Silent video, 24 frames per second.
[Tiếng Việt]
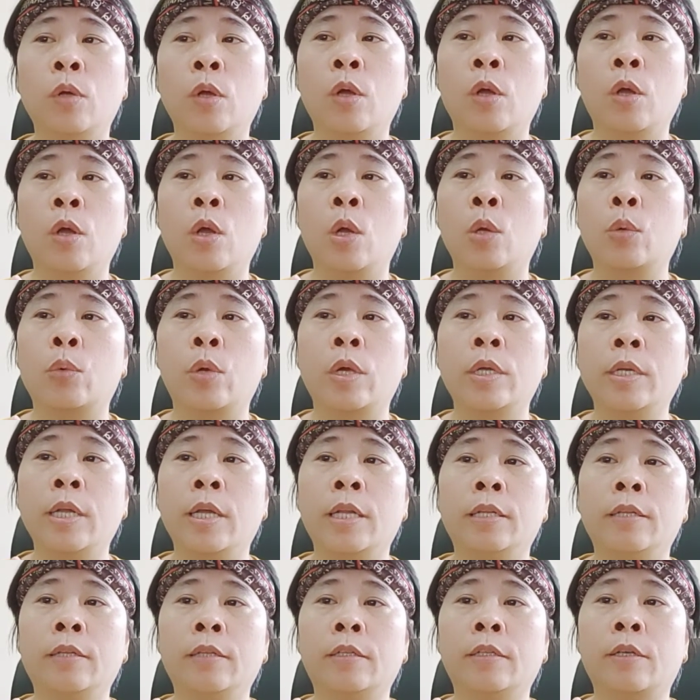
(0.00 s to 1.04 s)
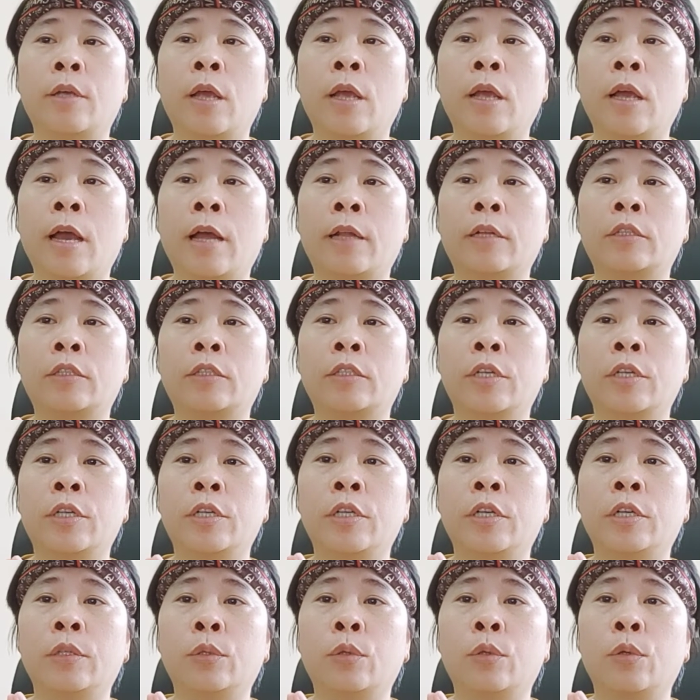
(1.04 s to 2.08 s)
Quyết định kế hoạch xây dựng công
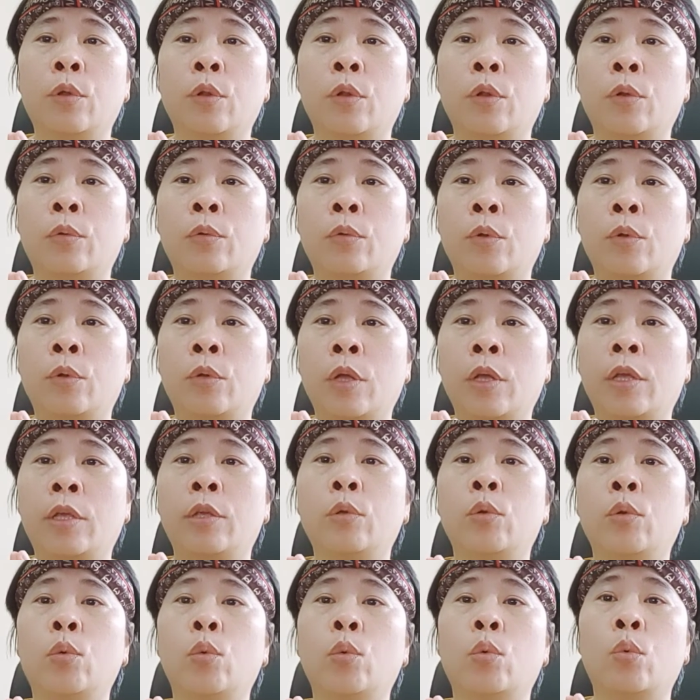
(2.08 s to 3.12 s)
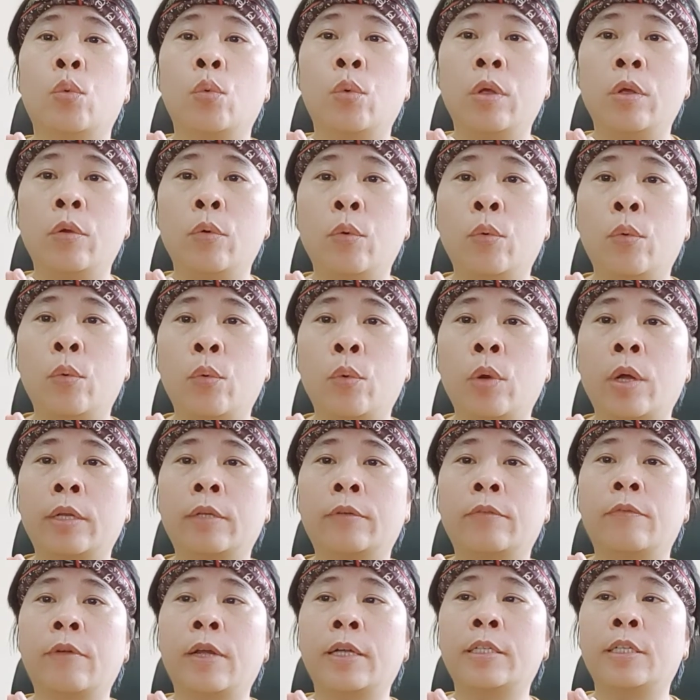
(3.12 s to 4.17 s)
trình hạ tầng đô thị, quy hoạch
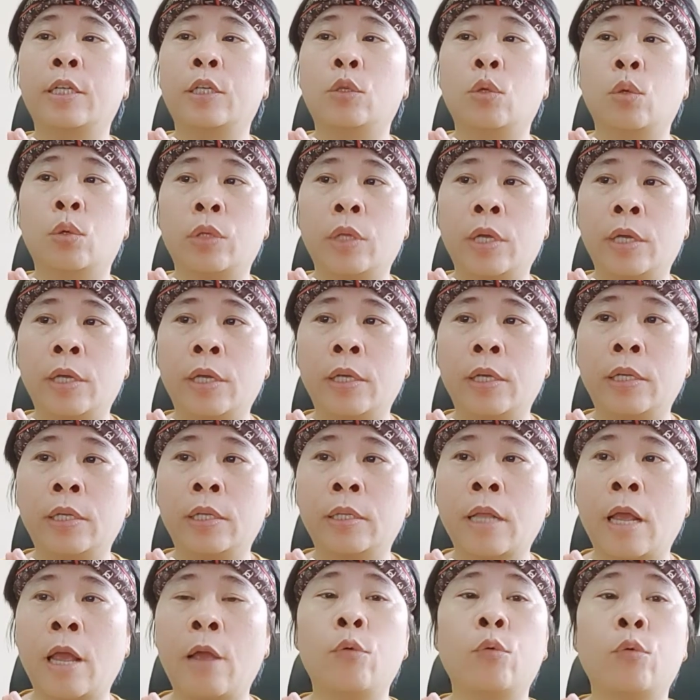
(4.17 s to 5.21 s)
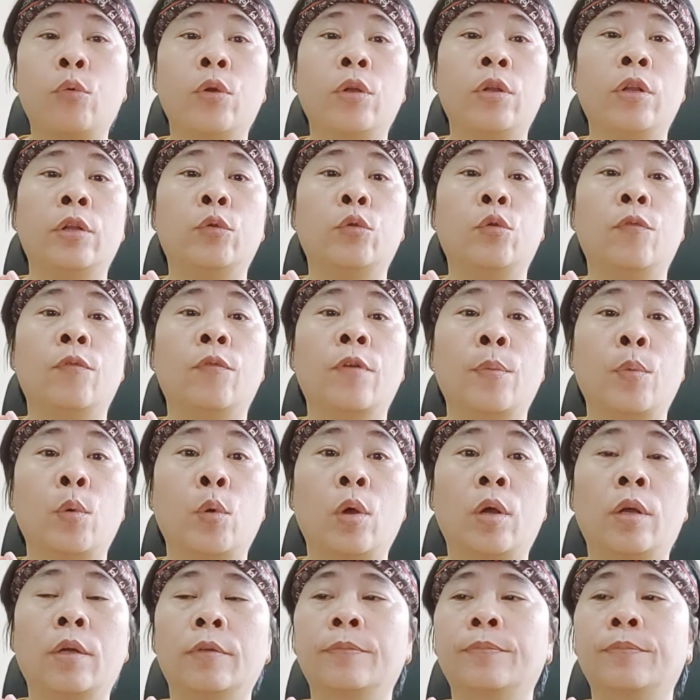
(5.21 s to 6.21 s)
phát triển đô thị theo quy định của pháp luật.